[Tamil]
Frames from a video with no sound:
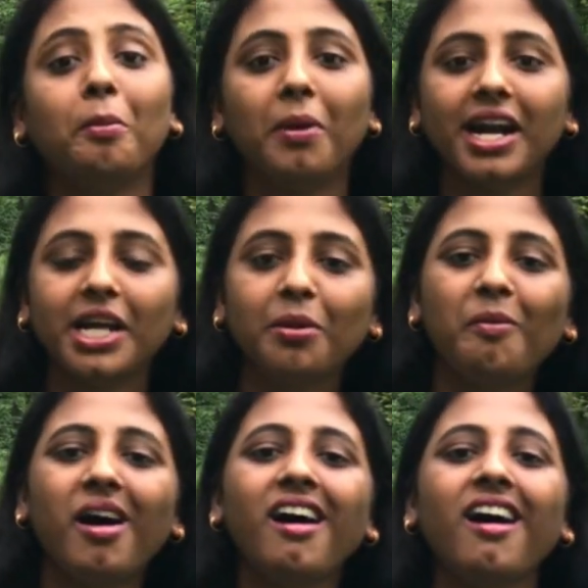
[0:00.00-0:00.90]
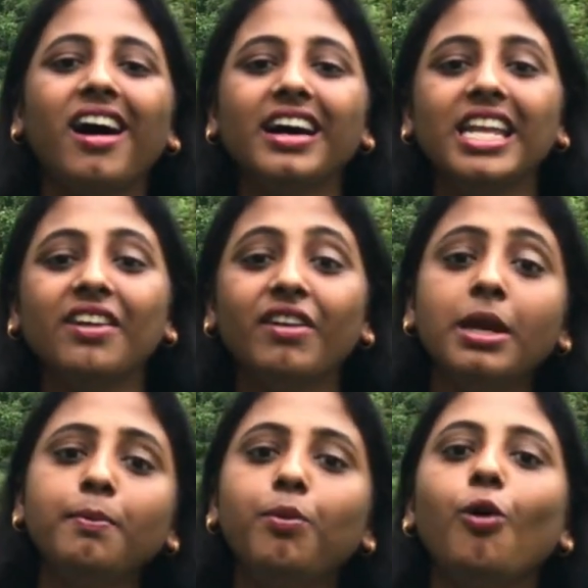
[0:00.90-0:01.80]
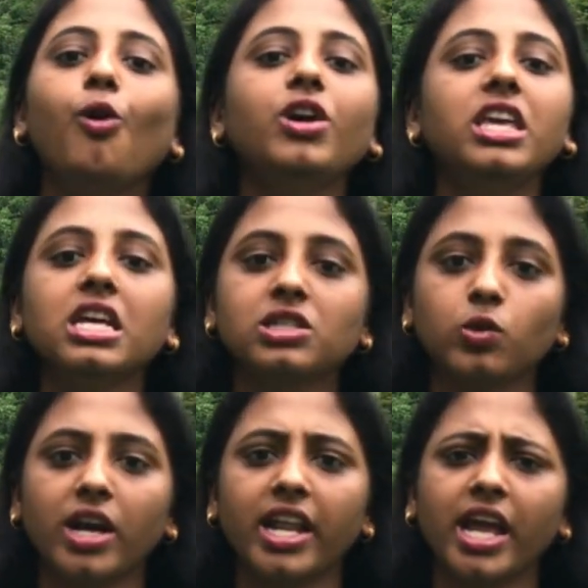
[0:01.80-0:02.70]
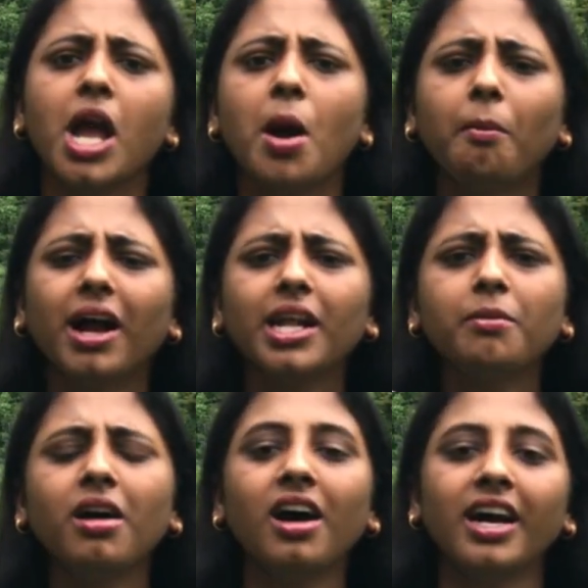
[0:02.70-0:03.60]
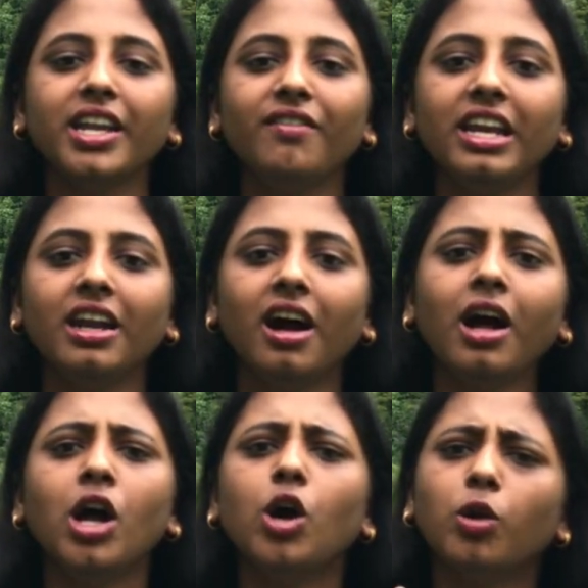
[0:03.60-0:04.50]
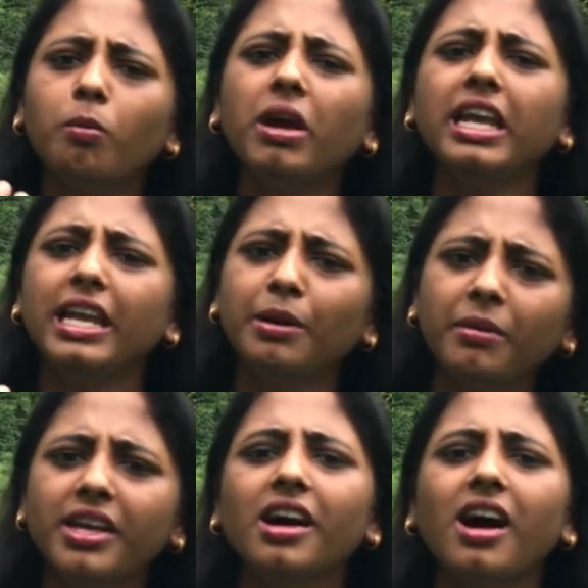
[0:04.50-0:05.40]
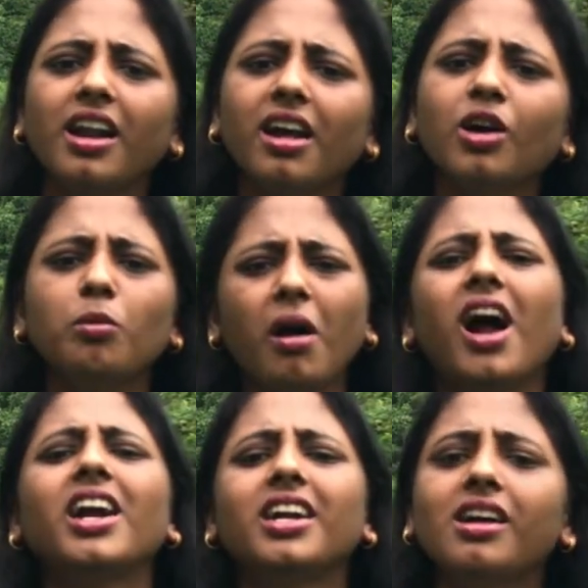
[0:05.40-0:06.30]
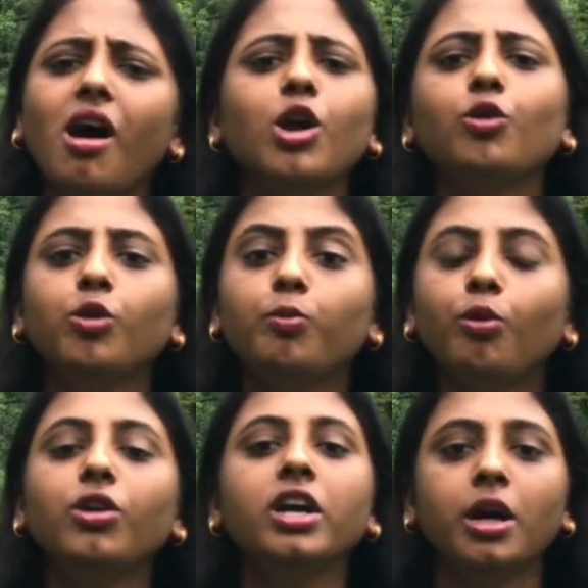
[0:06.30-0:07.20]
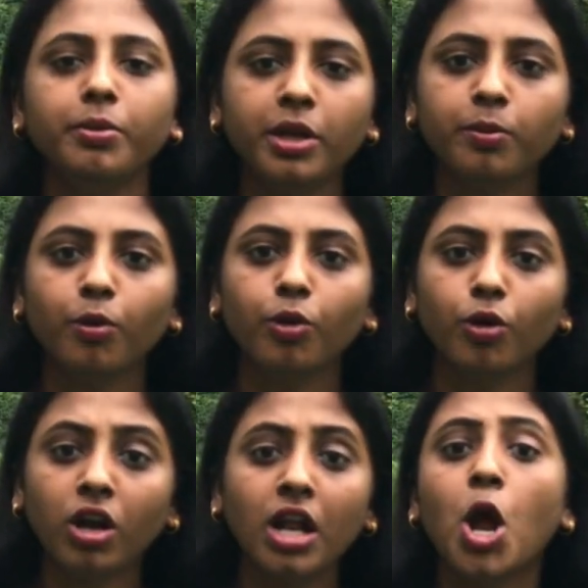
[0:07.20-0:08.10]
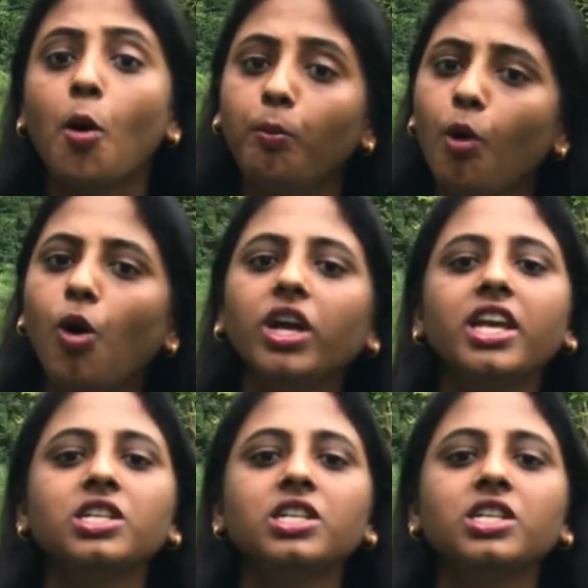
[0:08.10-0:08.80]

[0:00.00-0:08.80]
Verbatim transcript: மடமா அறிவை போகிய சுரணே மடமா அறிவைனா ரொம்ப இளமையான ரொம்ப அழகான ஒரு பொண்ணு அப்படின்னு பொருள் போகிய